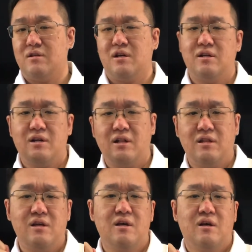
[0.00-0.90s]
Jadi
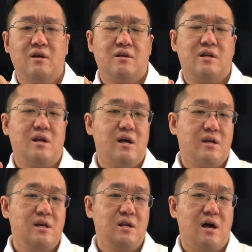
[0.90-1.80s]
nanti
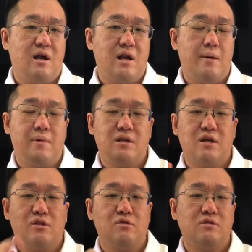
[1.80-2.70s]
kira-kira
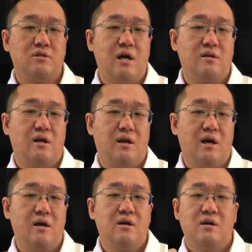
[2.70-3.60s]
namanya itu adalah